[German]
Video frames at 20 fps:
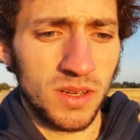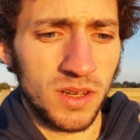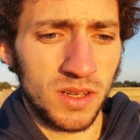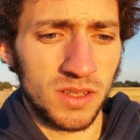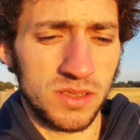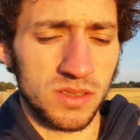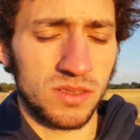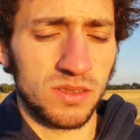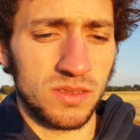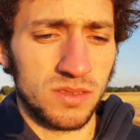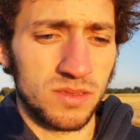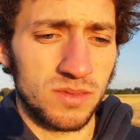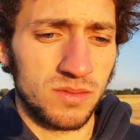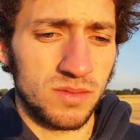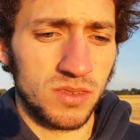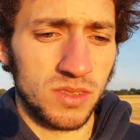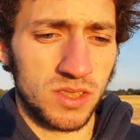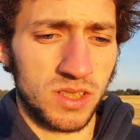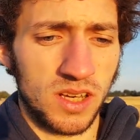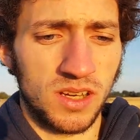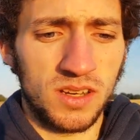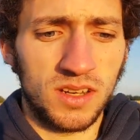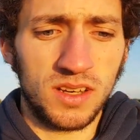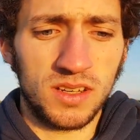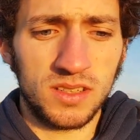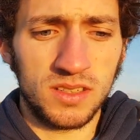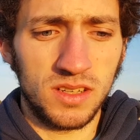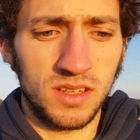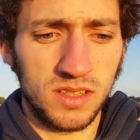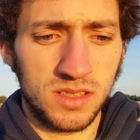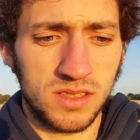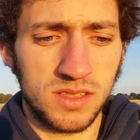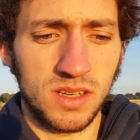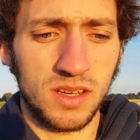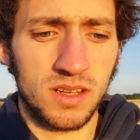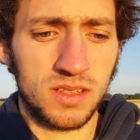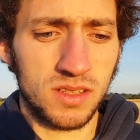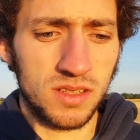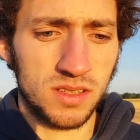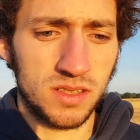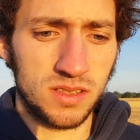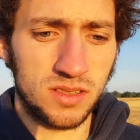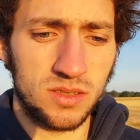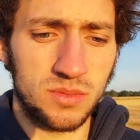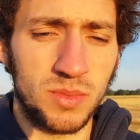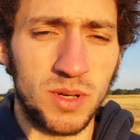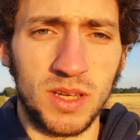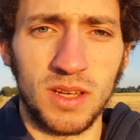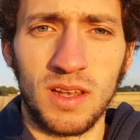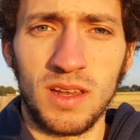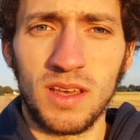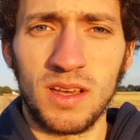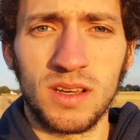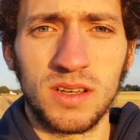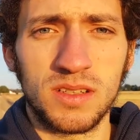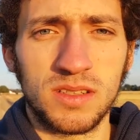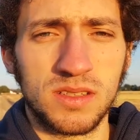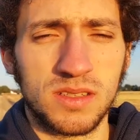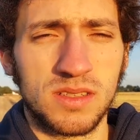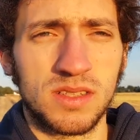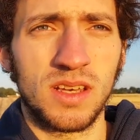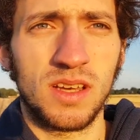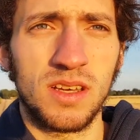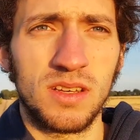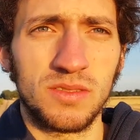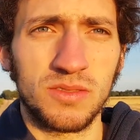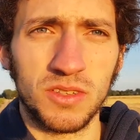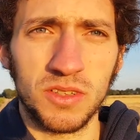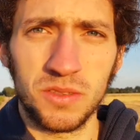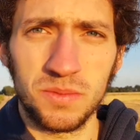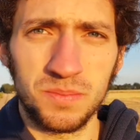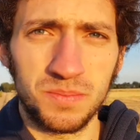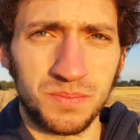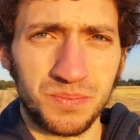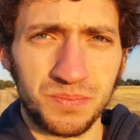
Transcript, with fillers: Also ich kann eigentlich echt sagen, dass es so meine lehrreichste Zeit war.